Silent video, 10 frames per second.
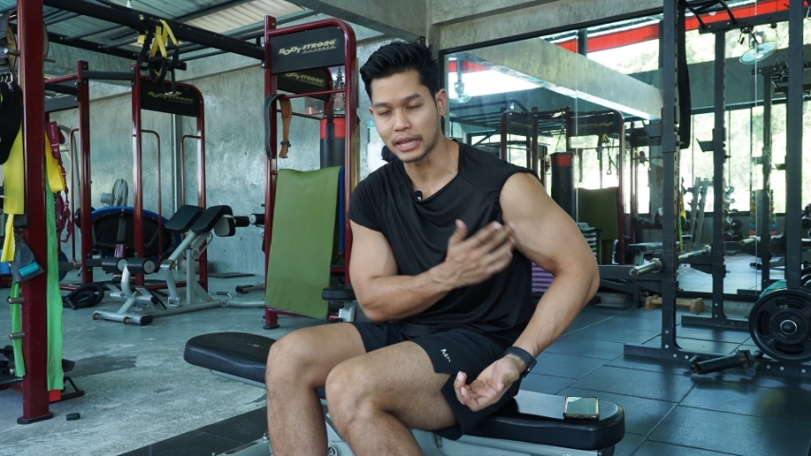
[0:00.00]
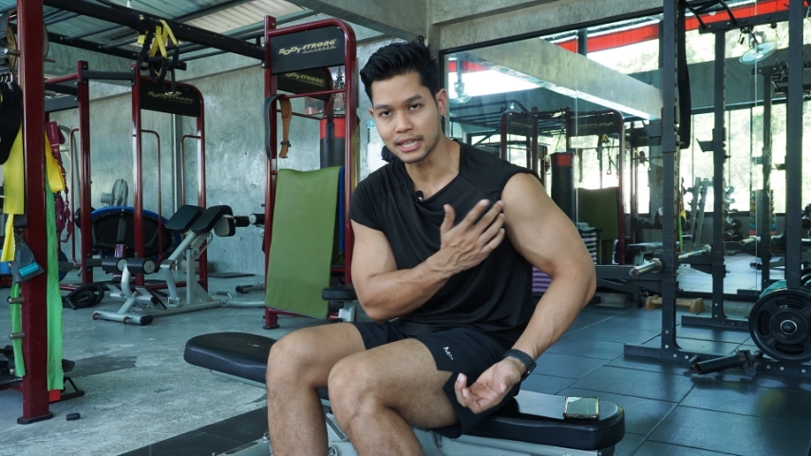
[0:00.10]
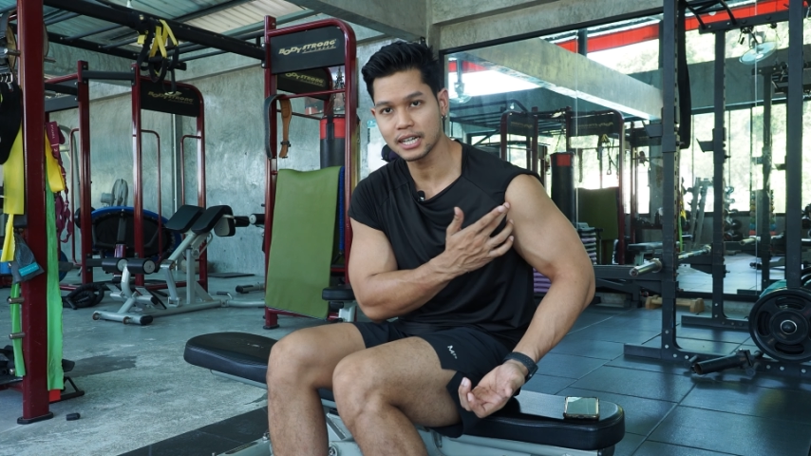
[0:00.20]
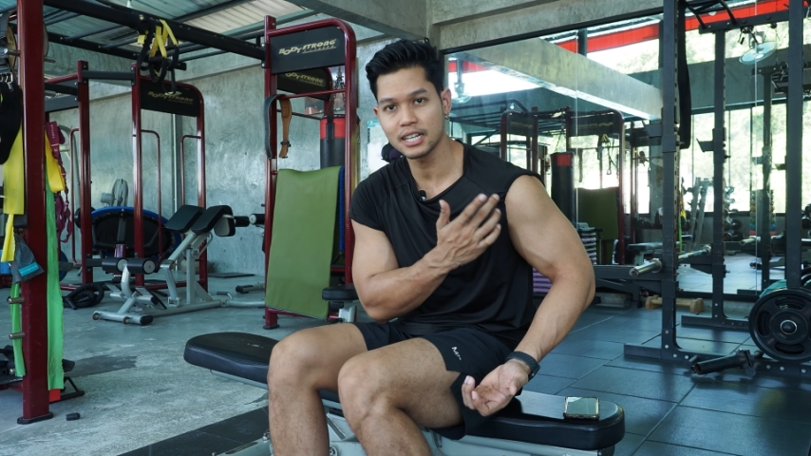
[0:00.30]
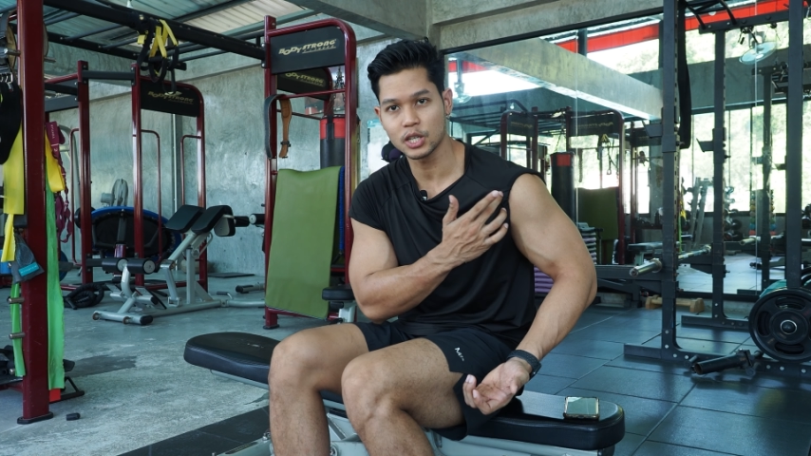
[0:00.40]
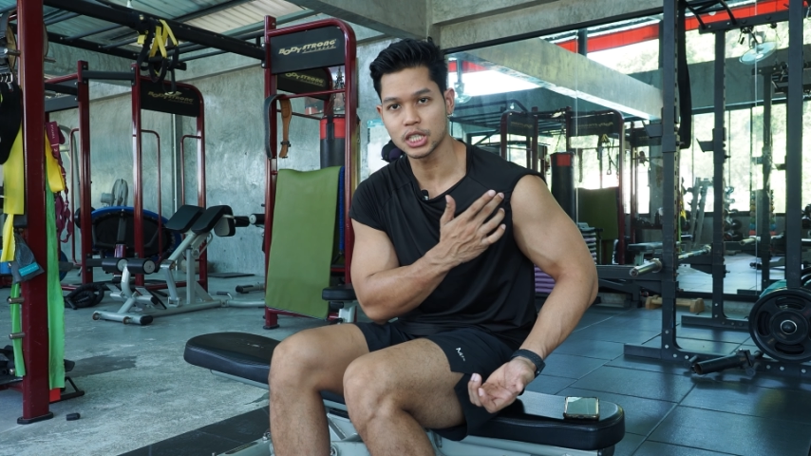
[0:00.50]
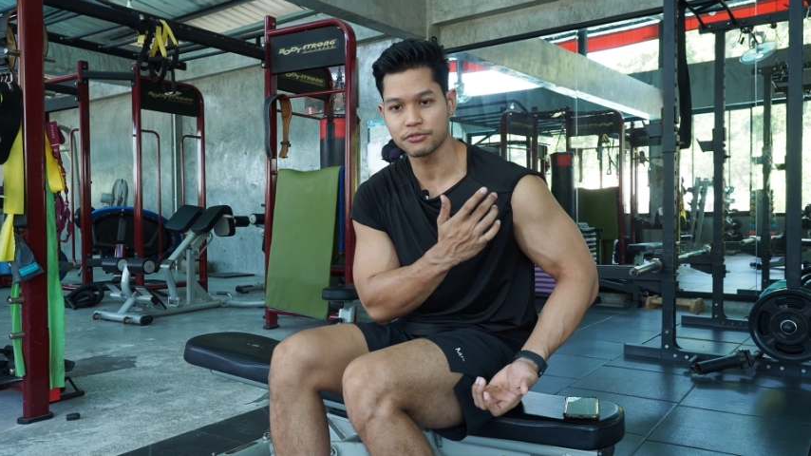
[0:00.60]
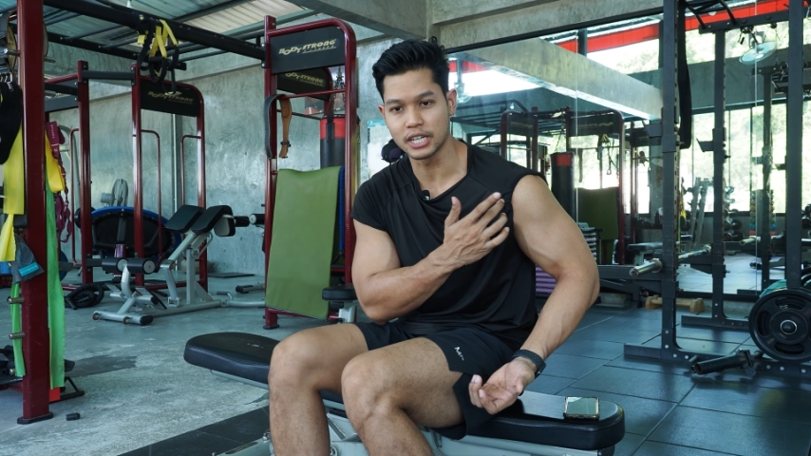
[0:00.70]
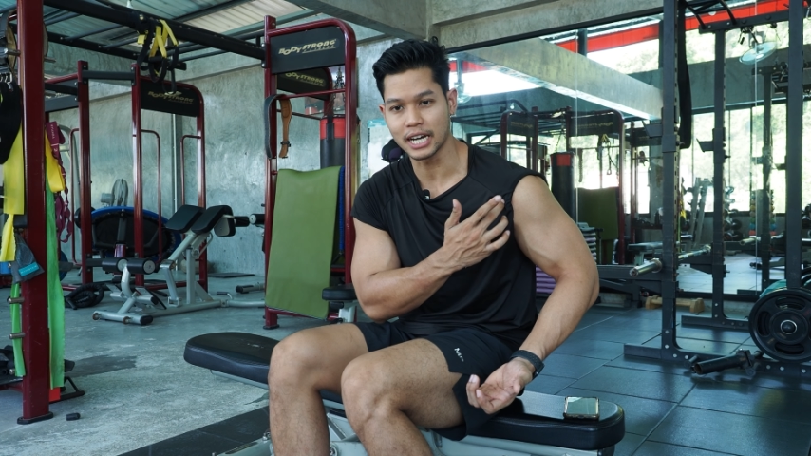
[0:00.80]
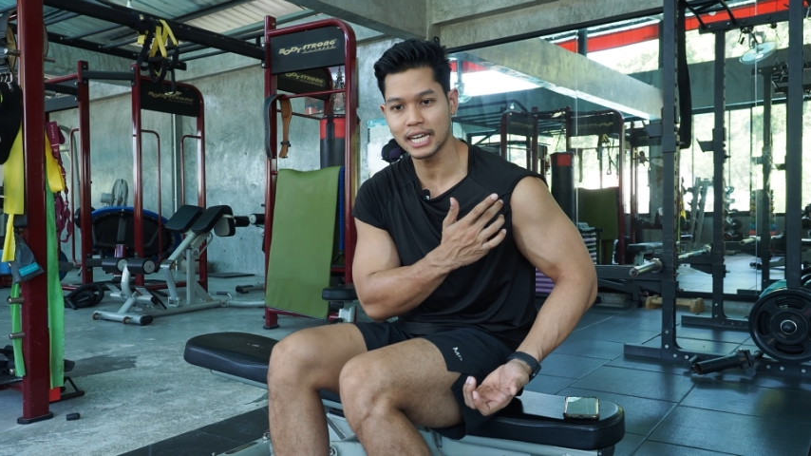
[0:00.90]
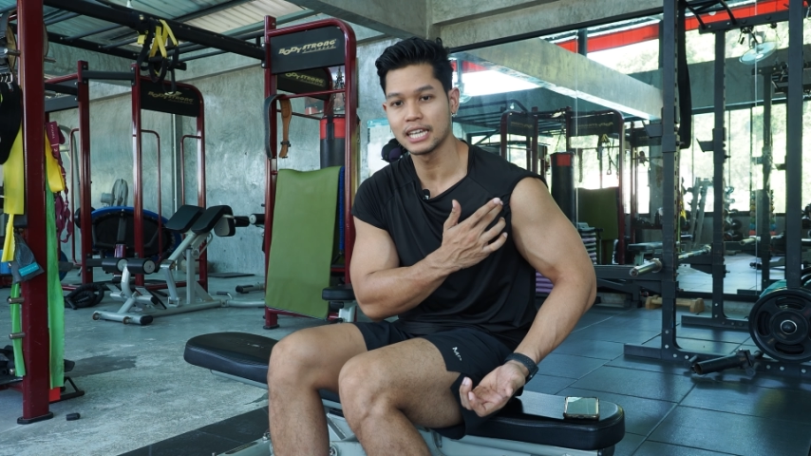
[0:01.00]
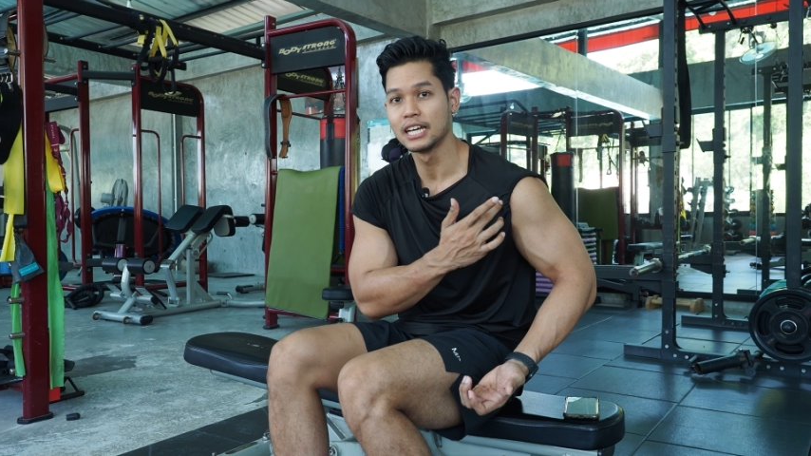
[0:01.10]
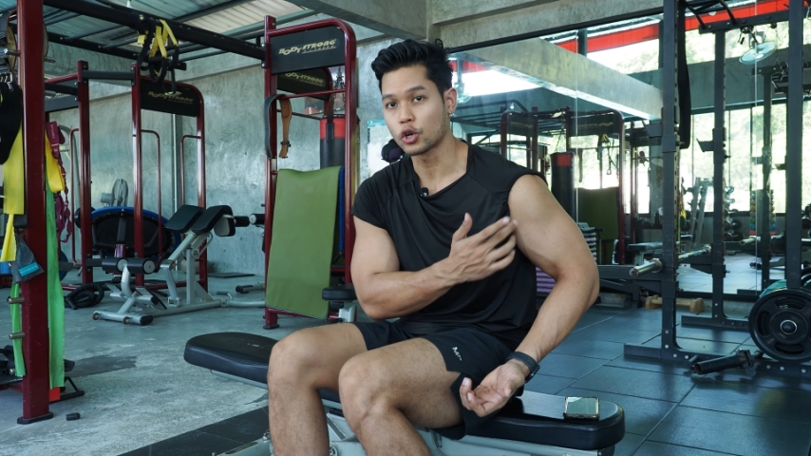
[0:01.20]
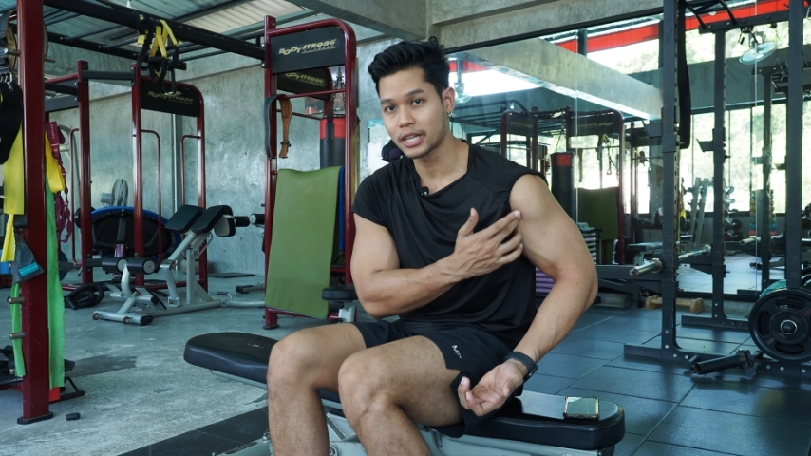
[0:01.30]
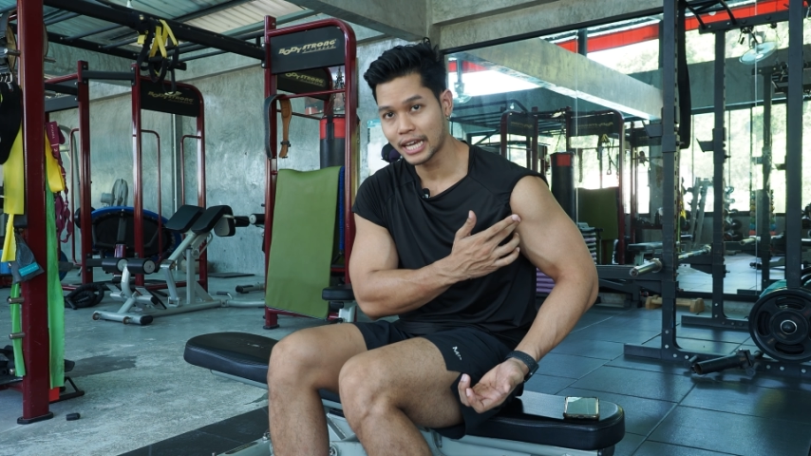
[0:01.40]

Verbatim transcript: แต่ถ้าเกิดเราจะฝึกให้ช็อ